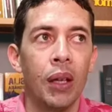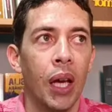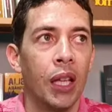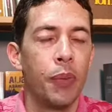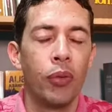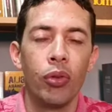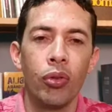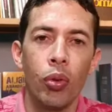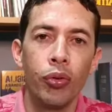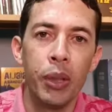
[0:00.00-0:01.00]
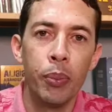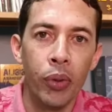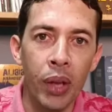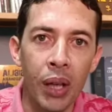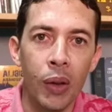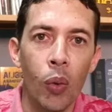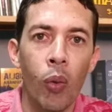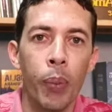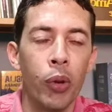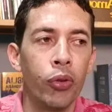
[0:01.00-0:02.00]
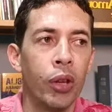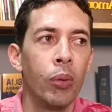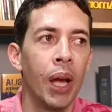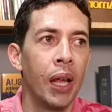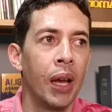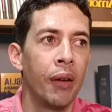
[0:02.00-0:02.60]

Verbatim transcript: As pessoas contribuíram, eu comprei um celular